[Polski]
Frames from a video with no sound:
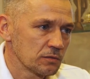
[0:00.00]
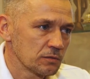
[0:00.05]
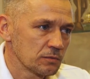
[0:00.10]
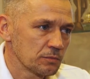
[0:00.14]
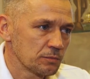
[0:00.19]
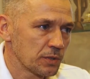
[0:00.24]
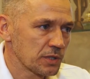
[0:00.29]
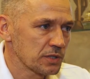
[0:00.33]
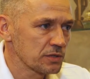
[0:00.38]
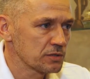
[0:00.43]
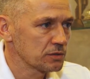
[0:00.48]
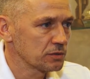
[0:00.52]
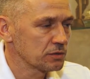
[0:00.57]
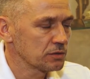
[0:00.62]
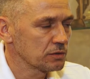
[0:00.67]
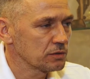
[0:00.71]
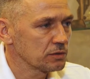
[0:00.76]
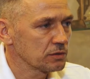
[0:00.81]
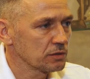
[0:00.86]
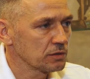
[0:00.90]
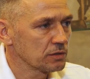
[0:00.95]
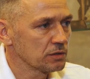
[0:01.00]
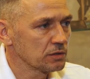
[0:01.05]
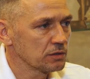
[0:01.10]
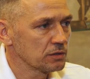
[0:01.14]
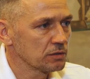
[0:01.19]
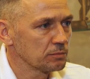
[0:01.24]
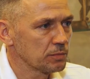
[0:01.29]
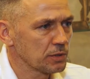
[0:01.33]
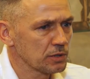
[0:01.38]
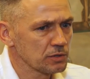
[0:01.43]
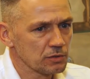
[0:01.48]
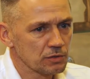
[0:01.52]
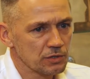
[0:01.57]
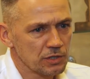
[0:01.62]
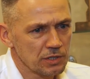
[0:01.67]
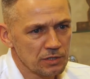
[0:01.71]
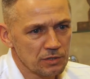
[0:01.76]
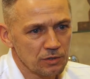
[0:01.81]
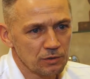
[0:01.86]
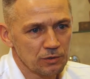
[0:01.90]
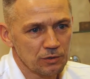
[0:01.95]
Bardzo, y, bardzo
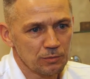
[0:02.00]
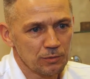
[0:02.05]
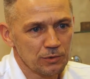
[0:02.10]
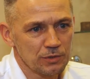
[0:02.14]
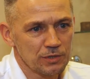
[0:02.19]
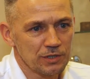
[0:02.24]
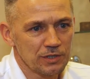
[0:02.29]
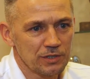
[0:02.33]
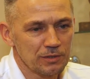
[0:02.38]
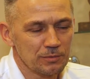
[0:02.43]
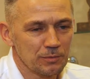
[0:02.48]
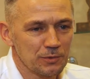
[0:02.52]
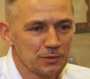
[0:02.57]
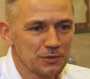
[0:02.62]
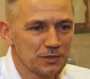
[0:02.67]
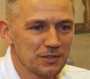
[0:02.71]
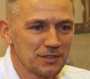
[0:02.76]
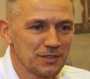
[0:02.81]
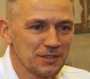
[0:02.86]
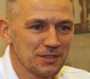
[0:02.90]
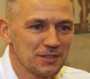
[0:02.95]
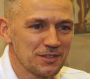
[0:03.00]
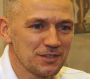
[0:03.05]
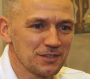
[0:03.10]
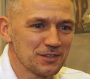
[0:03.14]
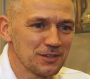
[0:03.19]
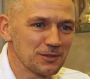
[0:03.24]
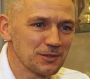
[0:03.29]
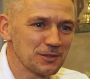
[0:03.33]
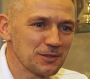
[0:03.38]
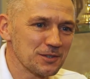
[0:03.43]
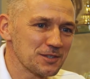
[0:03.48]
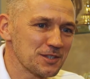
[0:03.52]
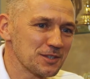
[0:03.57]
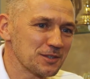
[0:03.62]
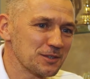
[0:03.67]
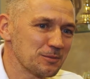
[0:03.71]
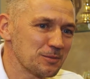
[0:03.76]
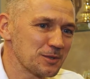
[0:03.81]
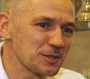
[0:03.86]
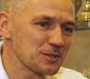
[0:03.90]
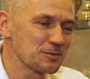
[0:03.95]
często to może, może jest nie do końca
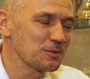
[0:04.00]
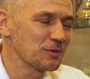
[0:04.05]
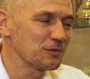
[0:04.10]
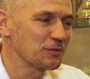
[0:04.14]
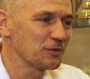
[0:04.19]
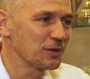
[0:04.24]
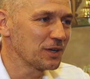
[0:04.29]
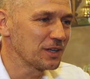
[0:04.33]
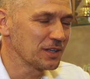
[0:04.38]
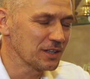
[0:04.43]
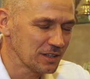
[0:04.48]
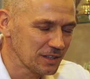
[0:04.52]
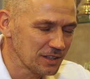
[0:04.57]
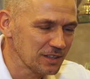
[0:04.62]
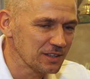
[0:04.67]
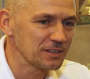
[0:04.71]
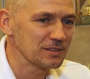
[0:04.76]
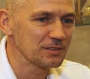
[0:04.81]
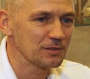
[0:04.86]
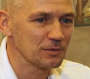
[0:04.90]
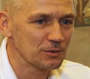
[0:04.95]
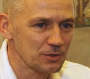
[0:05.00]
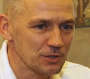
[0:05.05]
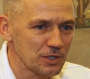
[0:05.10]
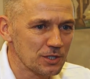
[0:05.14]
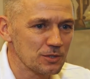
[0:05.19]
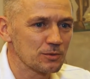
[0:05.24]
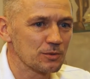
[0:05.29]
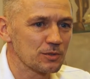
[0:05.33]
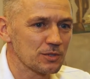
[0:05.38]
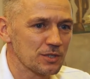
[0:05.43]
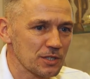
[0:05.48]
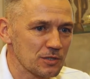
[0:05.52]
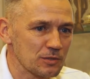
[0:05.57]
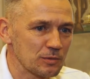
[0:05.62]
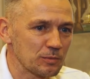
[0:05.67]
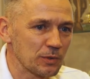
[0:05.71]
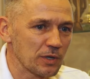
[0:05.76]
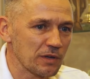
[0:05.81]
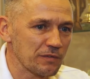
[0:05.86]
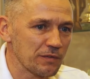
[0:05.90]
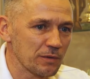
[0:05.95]
dobre słowo, ale, ale od czasu do czasu
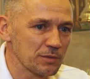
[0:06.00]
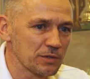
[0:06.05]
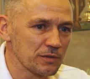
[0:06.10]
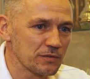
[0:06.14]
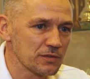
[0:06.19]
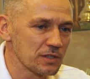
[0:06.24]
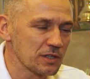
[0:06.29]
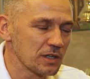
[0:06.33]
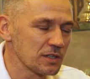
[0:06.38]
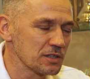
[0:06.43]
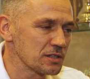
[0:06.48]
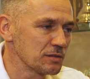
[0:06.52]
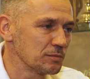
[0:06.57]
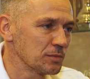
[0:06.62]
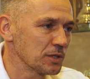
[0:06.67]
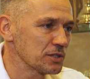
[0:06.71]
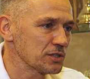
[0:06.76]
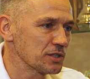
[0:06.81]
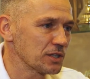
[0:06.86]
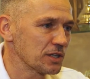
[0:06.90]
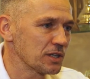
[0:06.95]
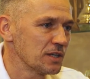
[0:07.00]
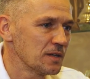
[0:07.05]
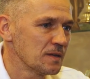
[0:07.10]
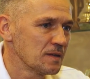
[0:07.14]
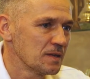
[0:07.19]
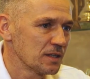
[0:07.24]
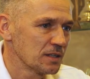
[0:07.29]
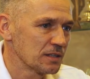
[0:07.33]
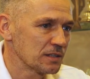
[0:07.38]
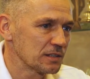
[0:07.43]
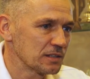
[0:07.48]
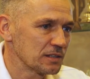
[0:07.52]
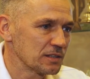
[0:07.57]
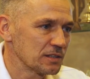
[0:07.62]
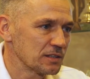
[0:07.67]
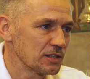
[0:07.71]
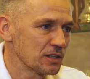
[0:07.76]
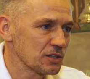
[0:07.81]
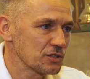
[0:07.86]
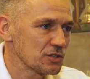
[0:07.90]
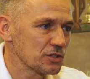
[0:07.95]
pojawiam się w Cygańskim Lesie, y,
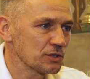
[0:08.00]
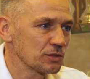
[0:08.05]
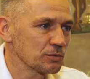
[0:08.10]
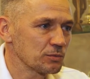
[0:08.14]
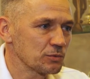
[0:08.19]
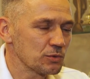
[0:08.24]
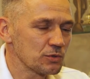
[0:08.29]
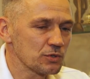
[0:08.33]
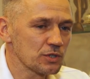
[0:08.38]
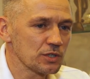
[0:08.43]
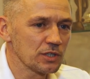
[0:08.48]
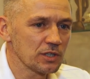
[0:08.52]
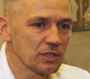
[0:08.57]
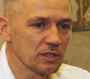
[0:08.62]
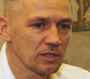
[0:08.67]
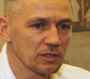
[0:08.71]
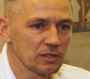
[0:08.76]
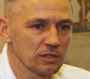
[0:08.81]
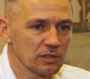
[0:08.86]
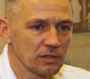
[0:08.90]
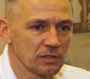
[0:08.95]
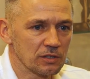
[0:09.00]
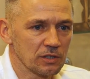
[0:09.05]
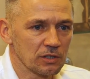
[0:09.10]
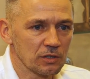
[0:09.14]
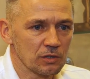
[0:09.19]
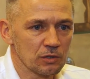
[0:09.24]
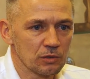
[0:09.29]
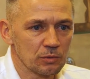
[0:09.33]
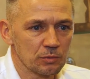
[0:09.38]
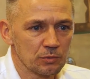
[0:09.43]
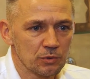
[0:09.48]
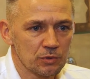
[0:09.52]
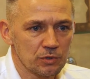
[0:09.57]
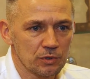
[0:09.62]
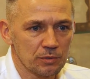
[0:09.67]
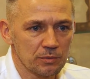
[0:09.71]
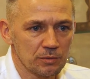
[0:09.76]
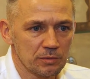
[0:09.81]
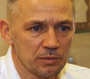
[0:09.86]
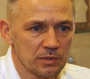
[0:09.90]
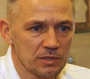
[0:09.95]
darzę tą drużynę i ten klub
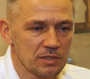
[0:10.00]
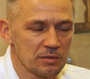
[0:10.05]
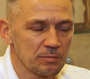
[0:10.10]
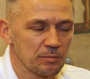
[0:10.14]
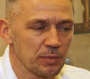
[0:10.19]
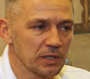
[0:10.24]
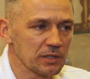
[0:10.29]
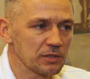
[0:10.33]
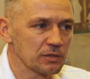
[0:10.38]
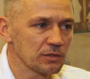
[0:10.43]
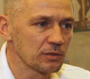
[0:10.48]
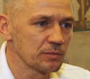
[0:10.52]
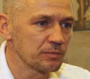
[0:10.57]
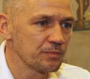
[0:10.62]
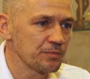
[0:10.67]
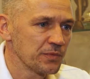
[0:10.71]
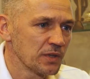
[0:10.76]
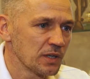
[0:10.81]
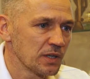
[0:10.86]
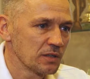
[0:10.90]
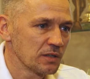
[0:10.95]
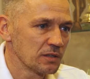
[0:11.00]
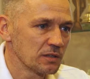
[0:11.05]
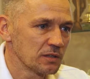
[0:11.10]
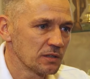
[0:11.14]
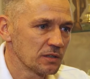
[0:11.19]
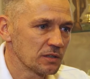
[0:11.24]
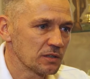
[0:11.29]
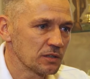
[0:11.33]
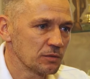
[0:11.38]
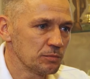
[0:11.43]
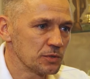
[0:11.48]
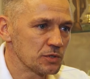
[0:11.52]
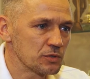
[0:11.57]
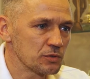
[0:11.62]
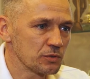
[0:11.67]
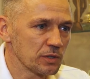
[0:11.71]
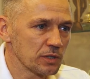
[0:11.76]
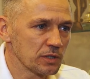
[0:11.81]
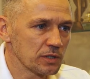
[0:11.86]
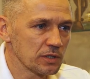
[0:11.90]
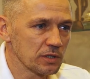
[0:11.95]
dużą sympatią, y,
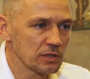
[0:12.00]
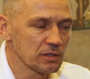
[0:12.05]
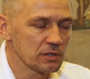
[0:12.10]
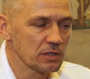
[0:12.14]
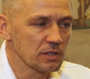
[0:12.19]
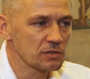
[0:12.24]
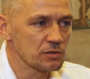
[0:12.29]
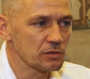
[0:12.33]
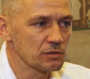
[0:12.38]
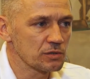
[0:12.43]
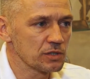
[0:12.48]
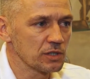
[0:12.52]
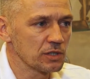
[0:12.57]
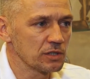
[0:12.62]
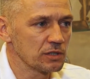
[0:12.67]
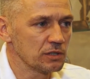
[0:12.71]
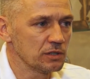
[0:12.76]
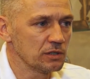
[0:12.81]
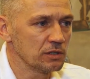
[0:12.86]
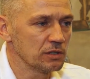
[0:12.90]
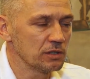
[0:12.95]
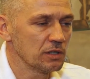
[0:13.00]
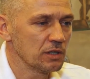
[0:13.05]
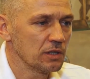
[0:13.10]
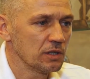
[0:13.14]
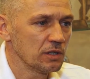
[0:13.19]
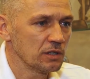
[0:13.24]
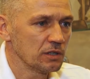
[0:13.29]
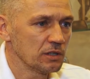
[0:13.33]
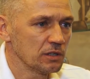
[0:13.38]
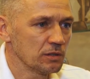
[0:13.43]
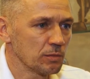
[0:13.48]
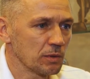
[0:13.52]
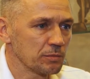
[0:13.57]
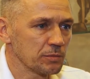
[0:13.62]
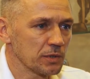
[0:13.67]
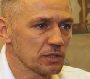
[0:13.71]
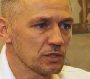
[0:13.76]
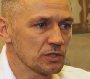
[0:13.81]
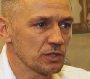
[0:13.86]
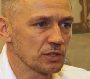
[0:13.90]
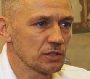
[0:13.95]
kibicuję jej na co dzień i, i mam
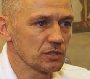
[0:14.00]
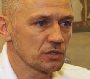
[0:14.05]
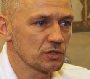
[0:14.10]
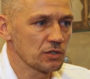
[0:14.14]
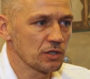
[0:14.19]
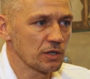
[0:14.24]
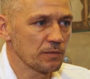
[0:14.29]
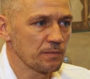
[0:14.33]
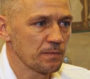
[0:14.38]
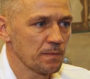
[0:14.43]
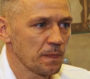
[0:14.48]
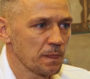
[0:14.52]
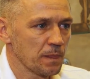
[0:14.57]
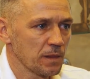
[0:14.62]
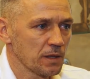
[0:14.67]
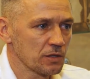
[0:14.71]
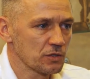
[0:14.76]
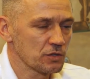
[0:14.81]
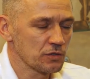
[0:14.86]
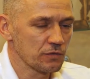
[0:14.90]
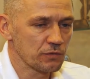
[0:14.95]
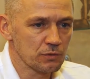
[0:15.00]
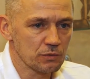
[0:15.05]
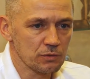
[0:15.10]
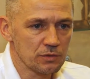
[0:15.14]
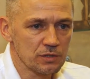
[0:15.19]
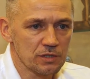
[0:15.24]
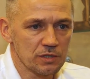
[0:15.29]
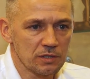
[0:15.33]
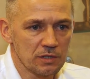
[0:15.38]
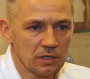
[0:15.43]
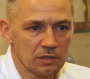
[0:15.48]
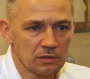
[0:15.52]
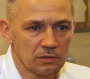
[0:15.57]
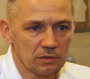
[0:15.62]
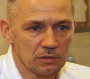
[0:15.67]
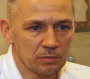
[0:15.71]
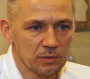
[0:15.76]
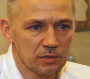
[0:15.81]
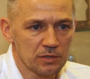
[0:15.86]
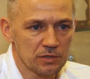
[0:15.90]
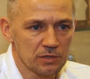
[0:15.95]
nadzieję, że, że wkrótce
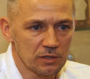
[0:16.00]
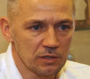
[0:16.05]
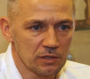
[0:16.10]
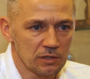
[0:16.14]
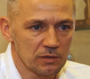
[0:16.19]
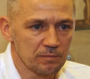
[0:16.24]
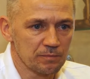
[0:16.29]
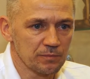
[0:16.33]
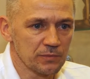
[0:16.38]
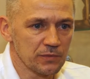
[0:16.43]
rekord będzie